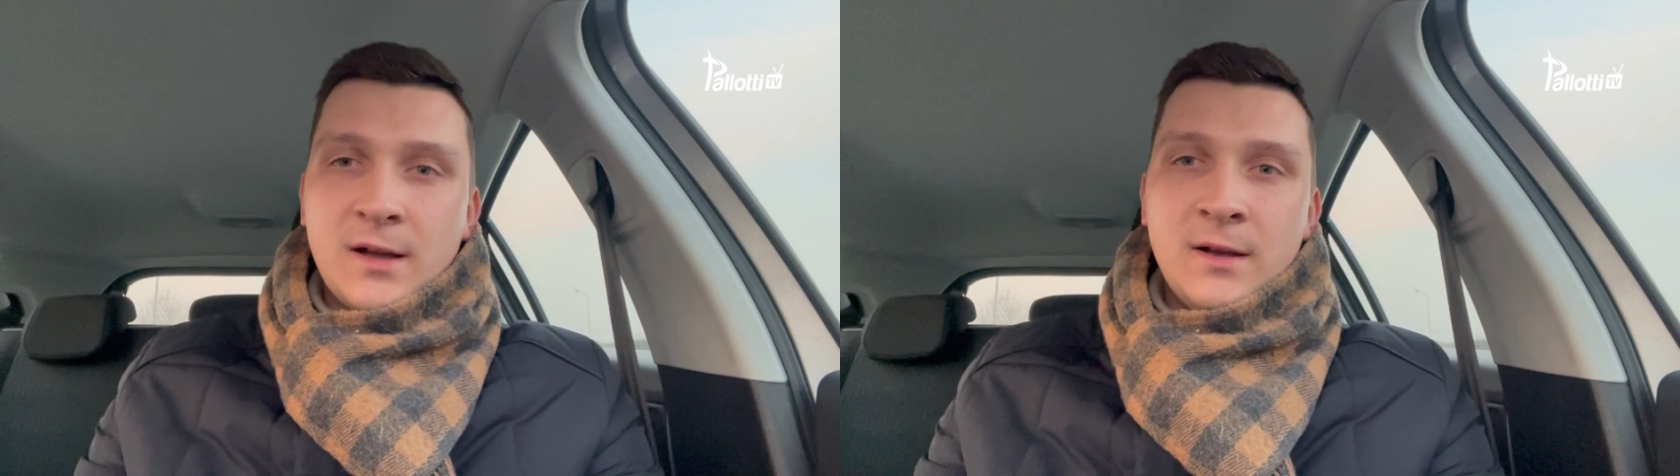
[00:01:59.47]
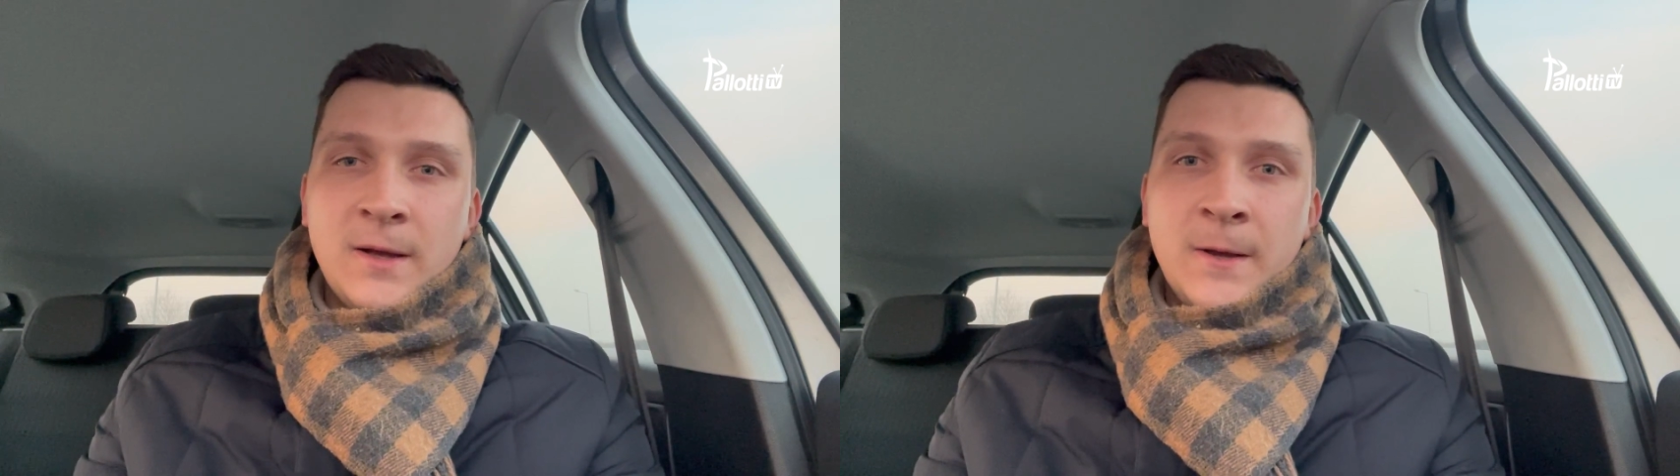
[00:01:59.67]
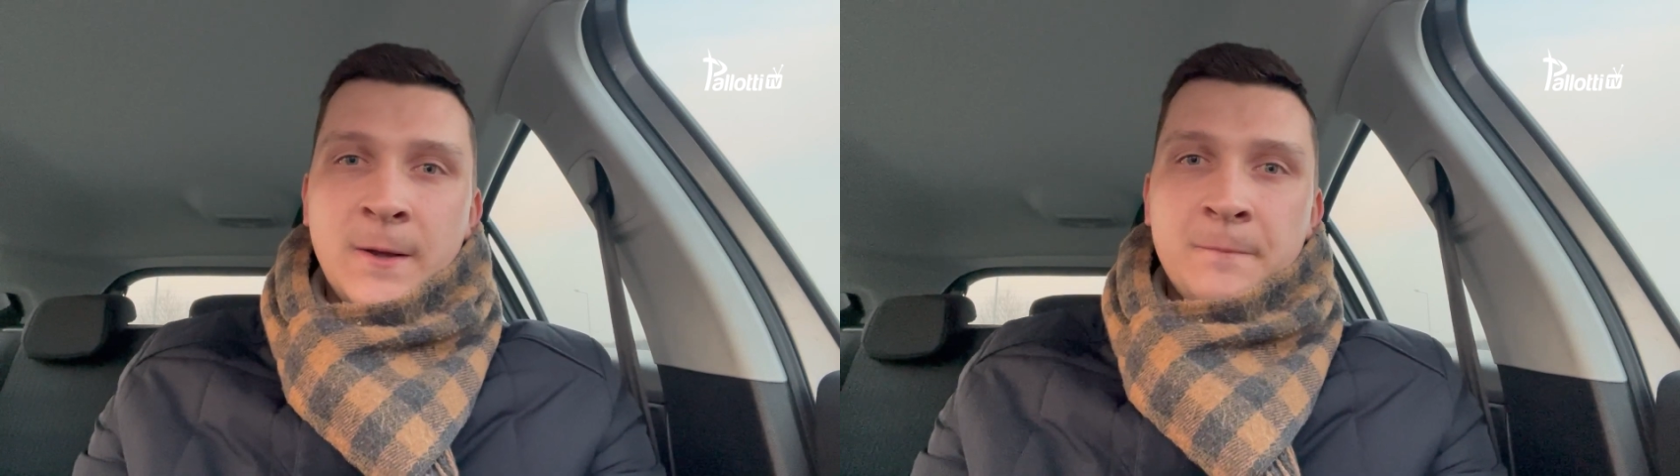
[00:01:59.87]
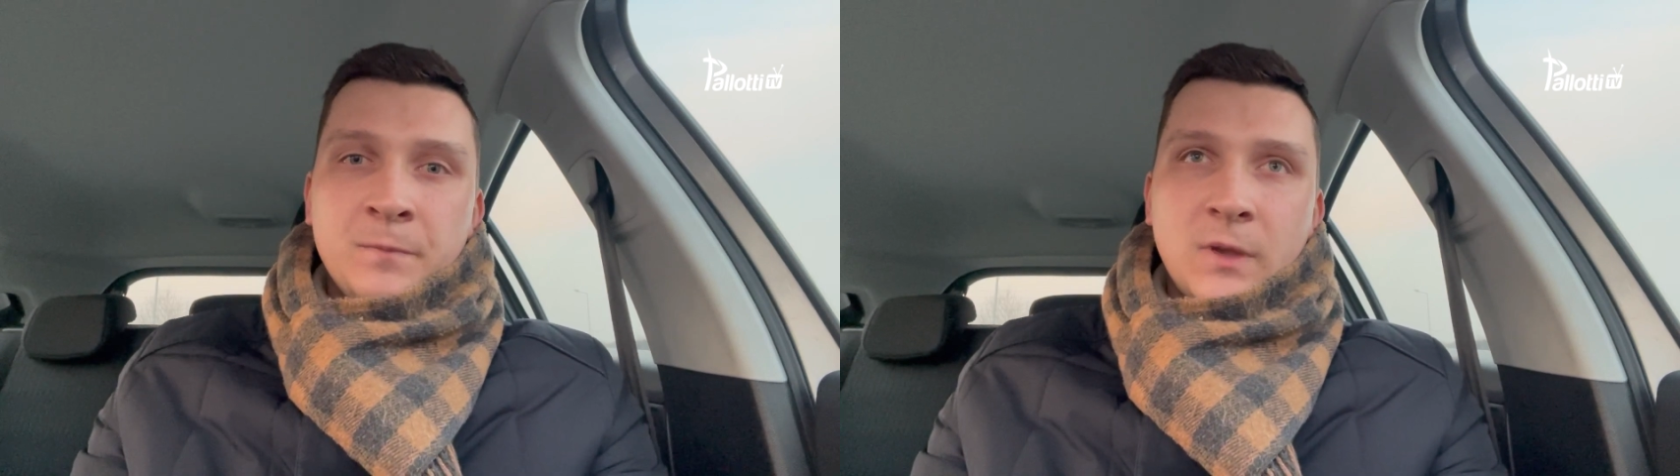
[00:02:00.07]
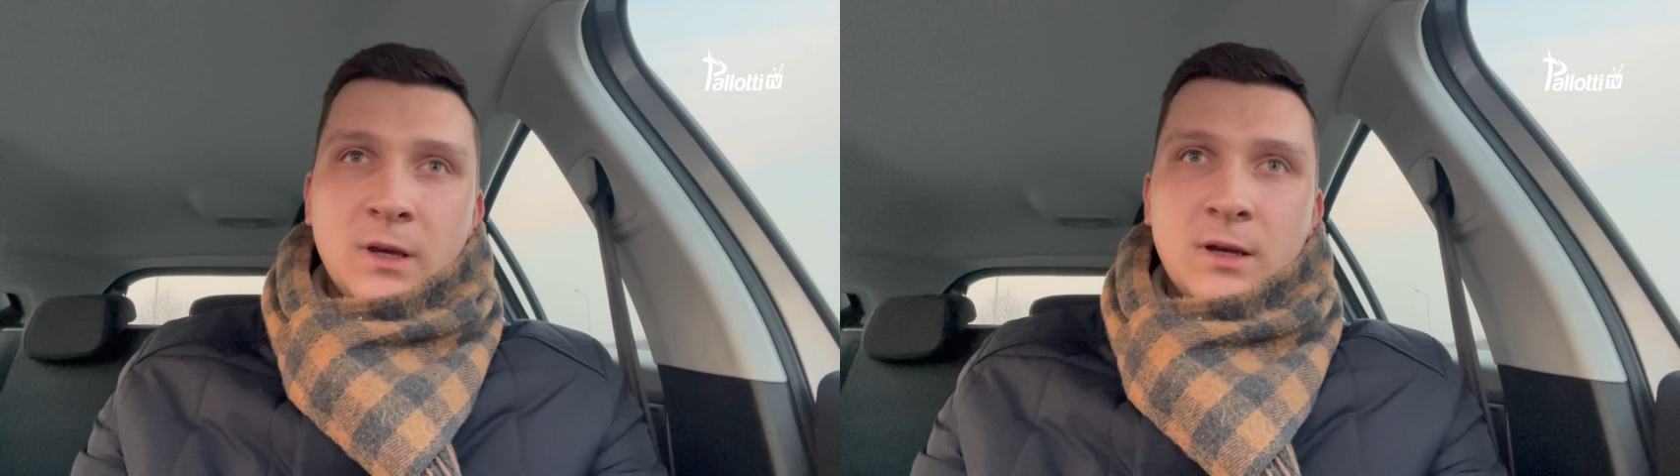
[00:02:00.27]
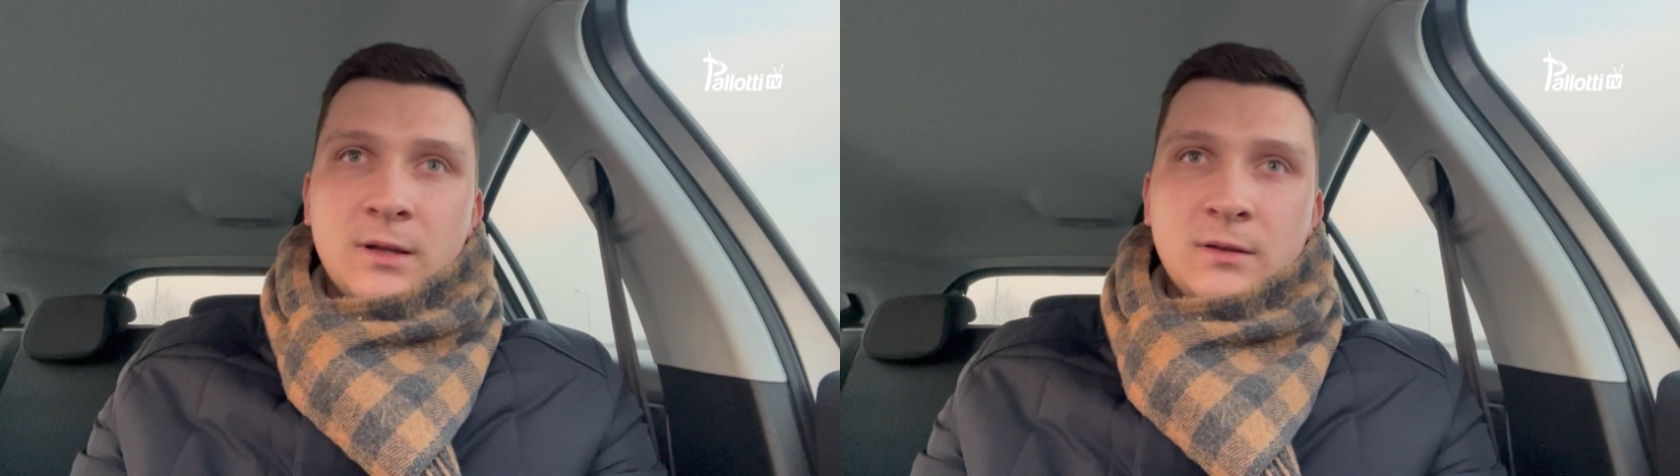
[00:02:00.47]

y,